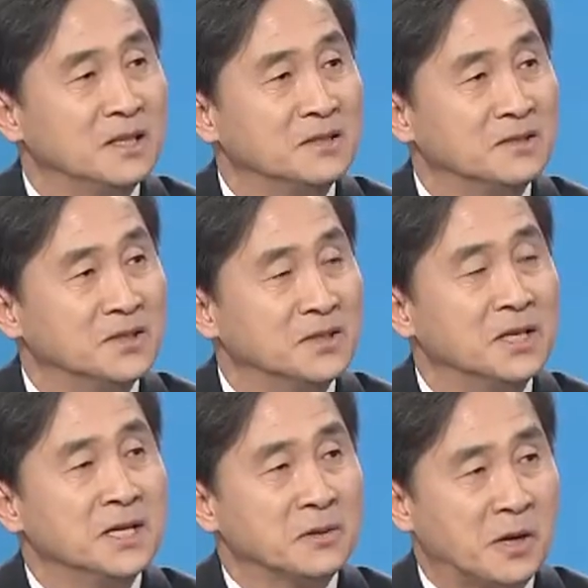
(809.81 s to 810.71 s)
데서는
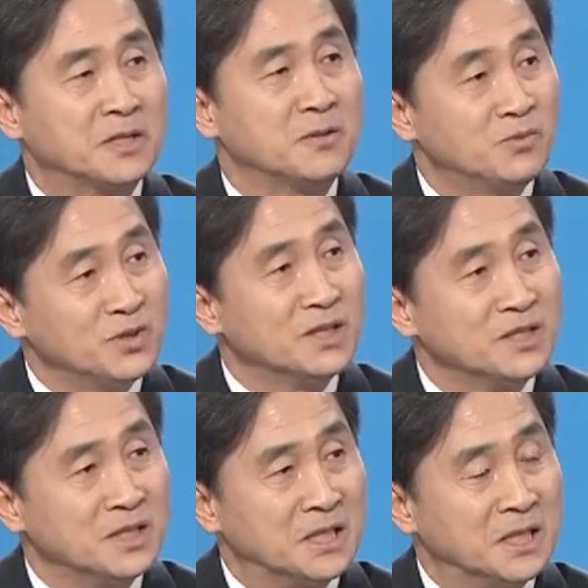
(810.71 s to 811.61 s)
굉장히
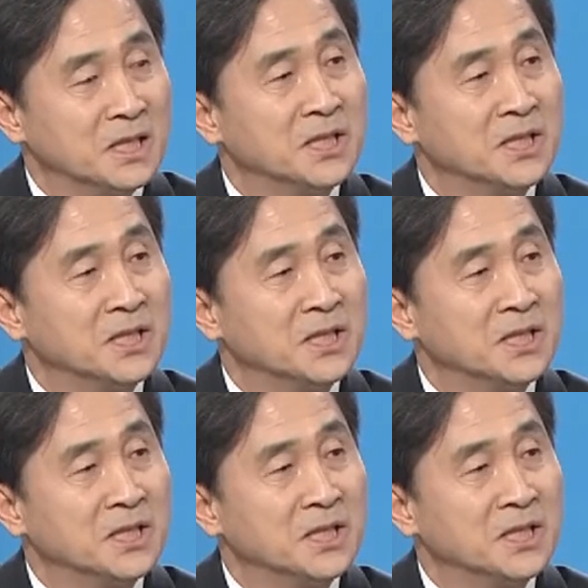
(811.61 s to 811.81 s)
부정적인